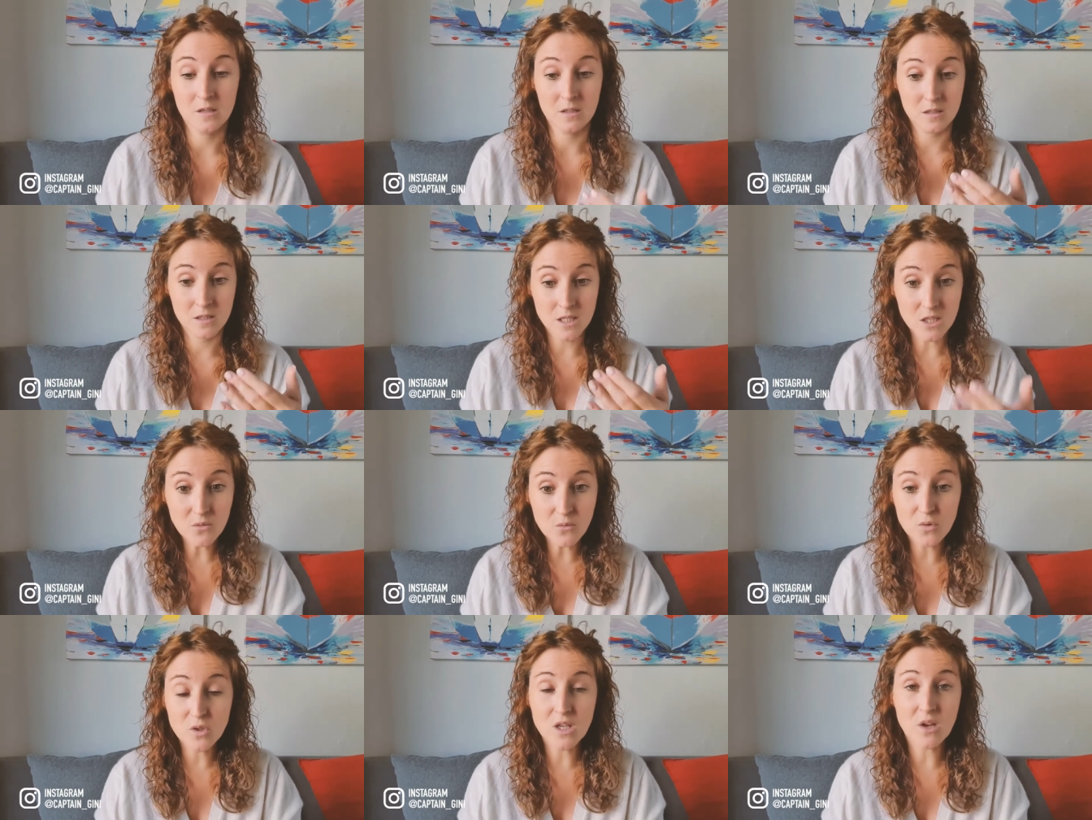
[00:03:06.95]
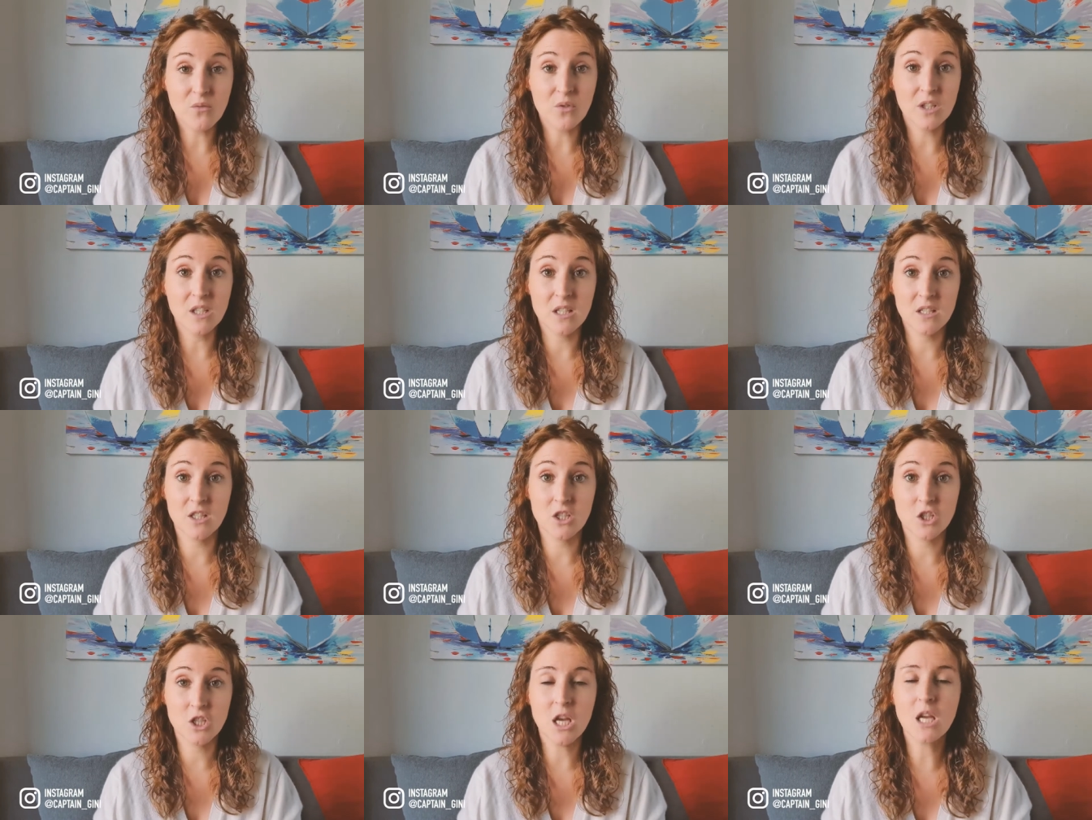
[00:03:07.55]
Si vous avez
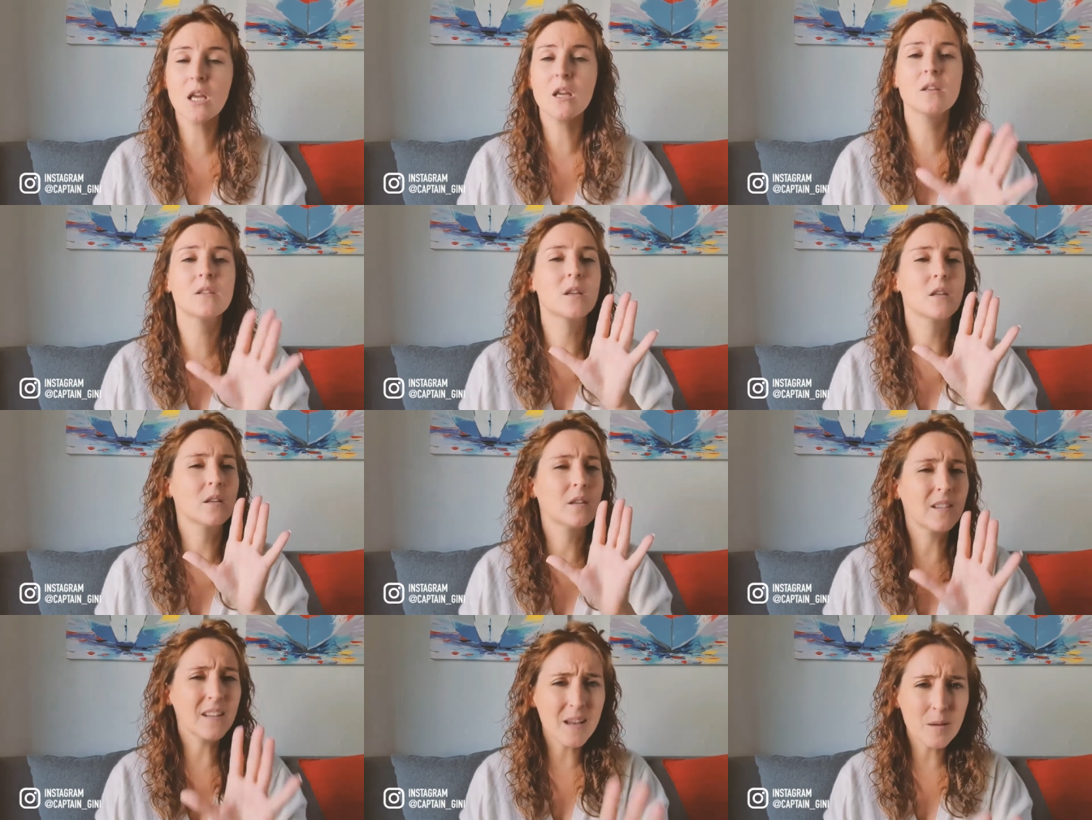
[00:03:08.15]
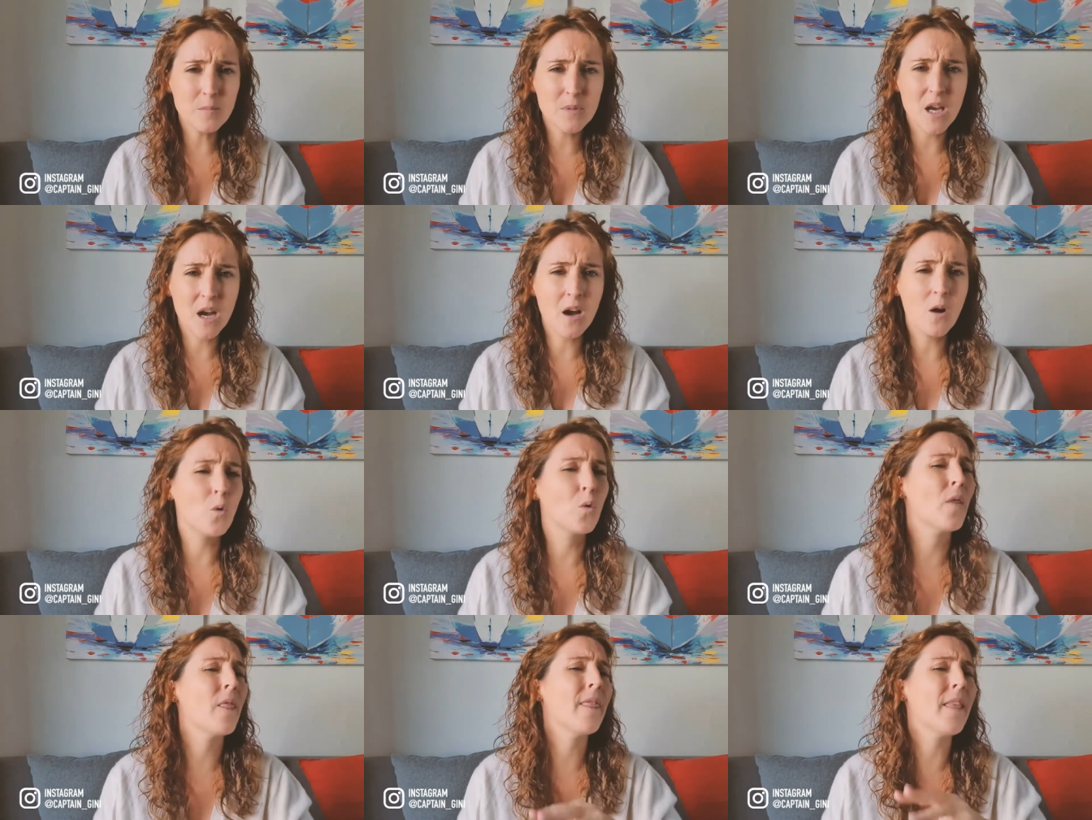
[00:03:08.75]
des échecs, c'est très
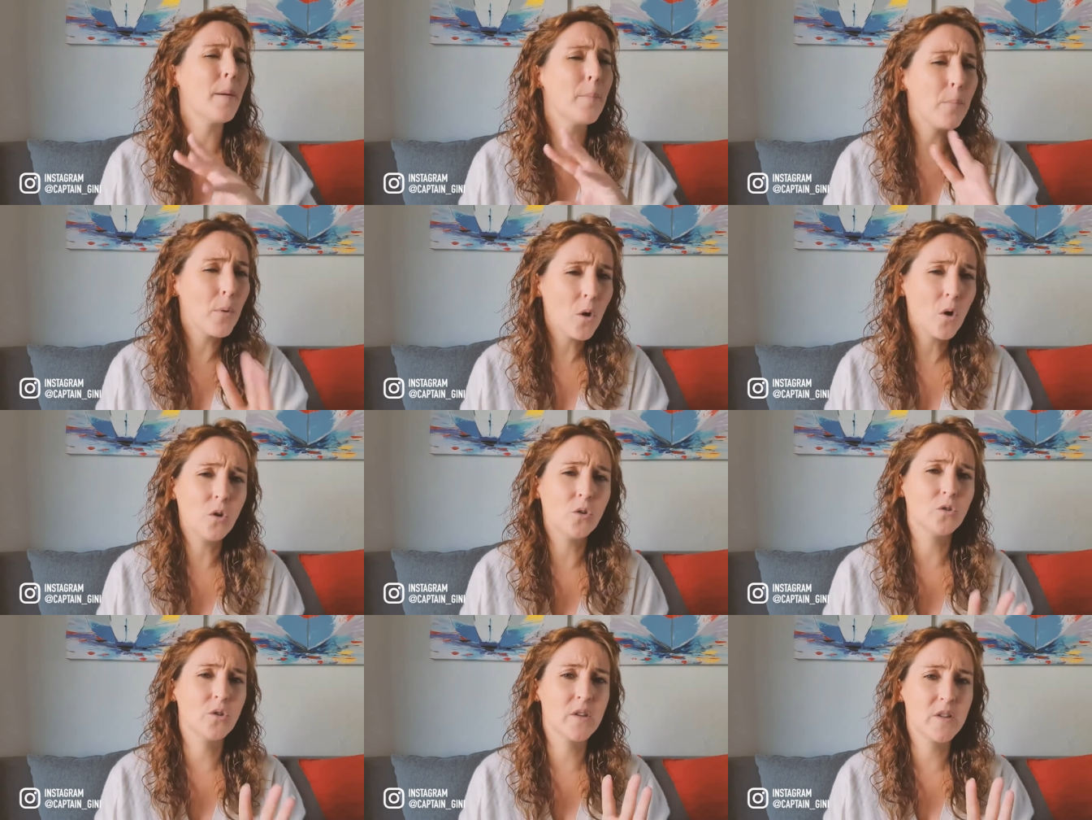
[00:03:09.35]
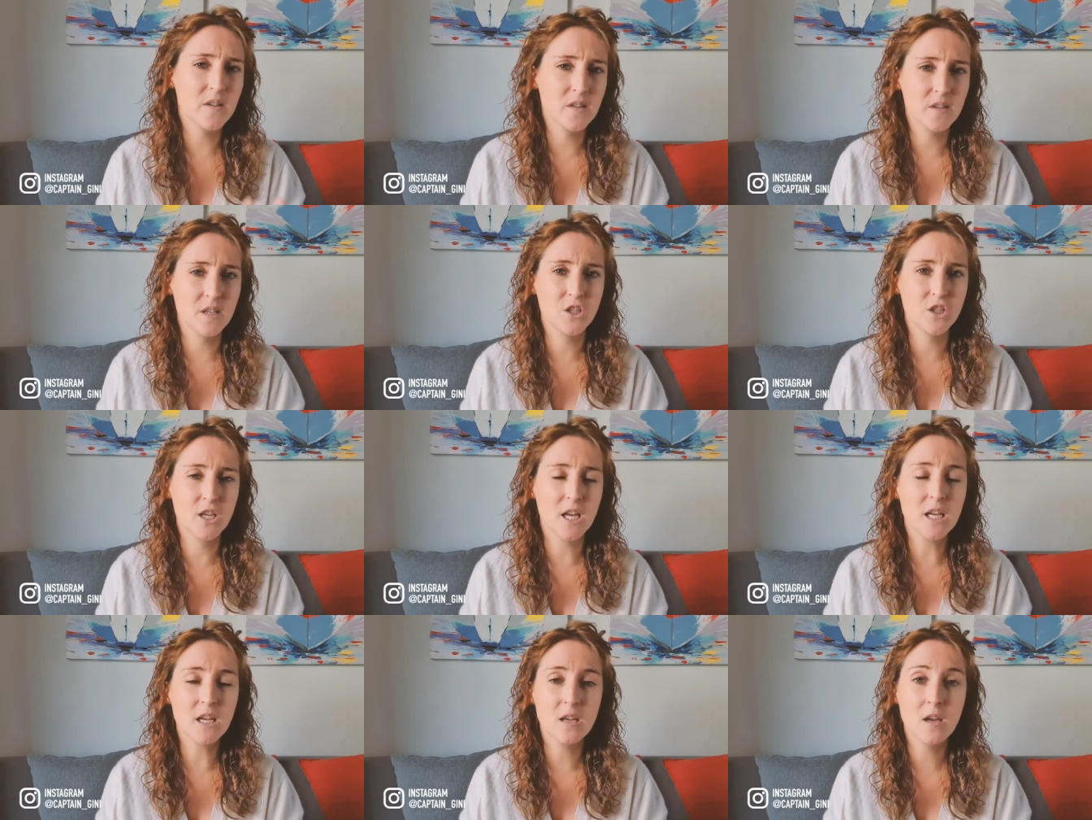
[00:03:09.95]
bien, on apprend de ces
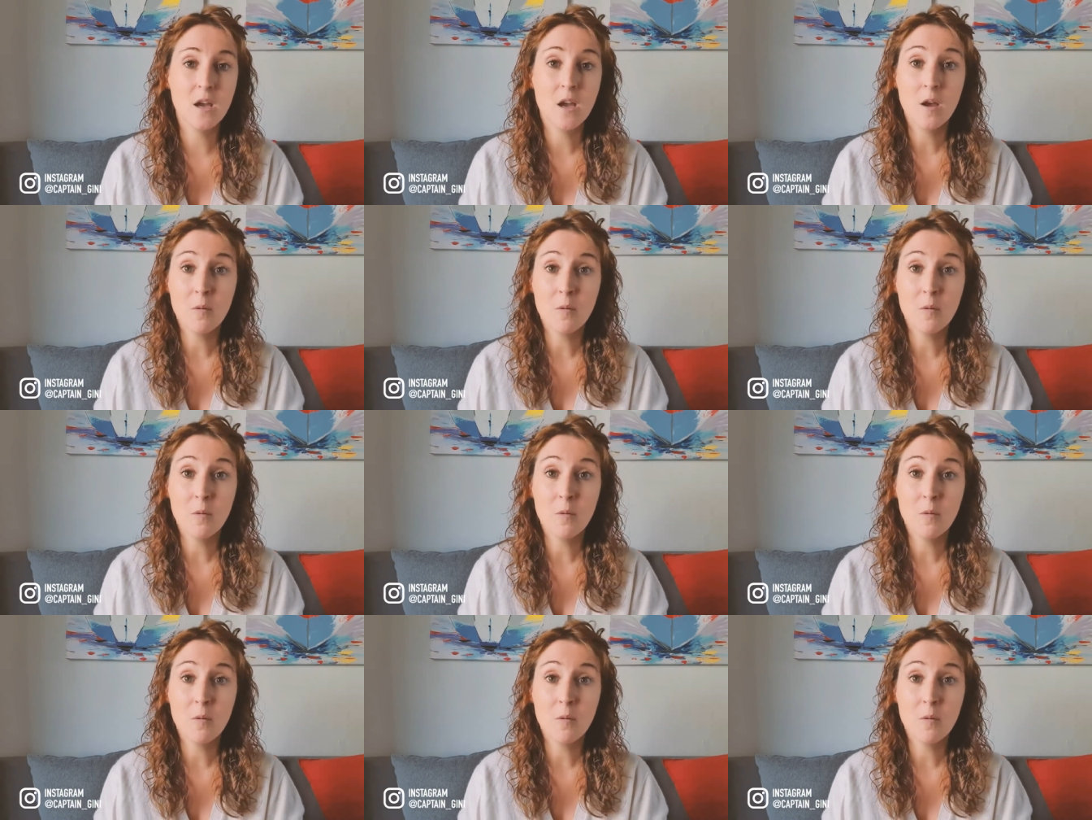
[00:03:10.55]
échecs,